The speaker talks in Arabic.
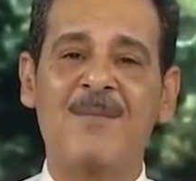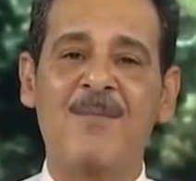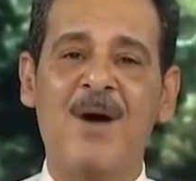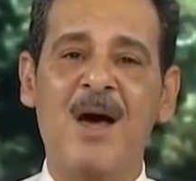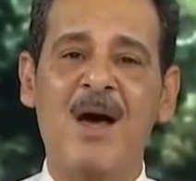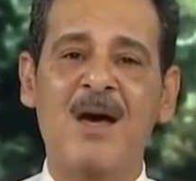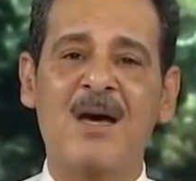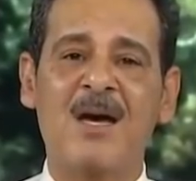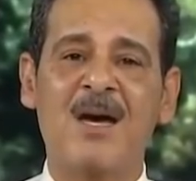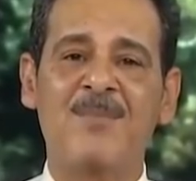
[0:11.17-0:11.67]

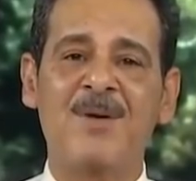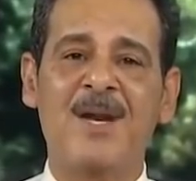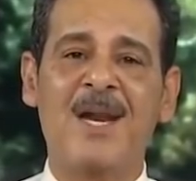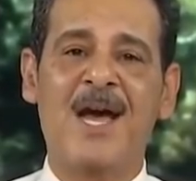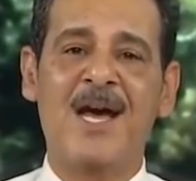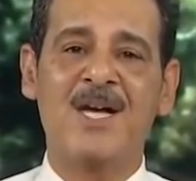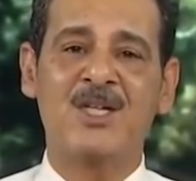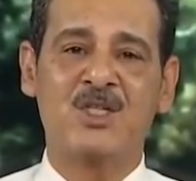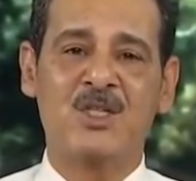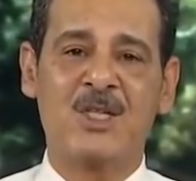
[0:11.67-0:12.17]
ما قبل
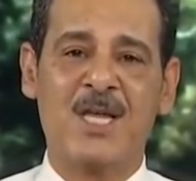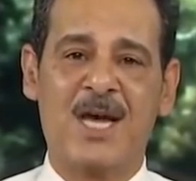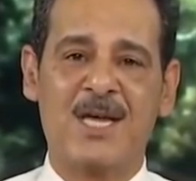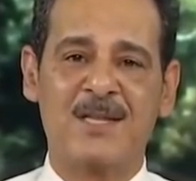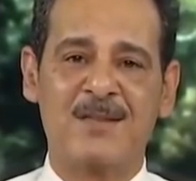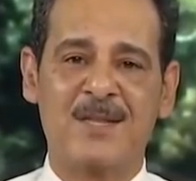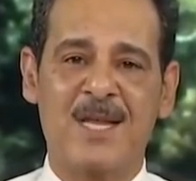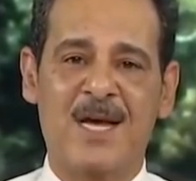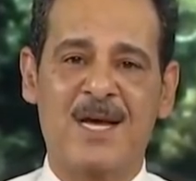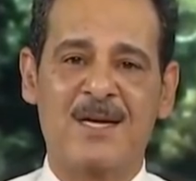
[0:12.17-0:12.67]

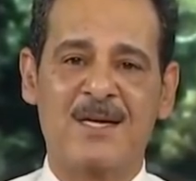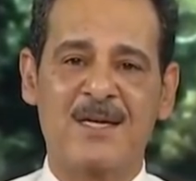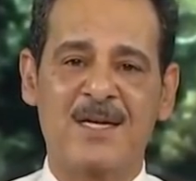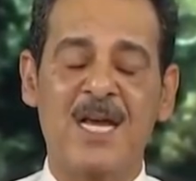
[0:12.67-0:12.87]
أجدادنا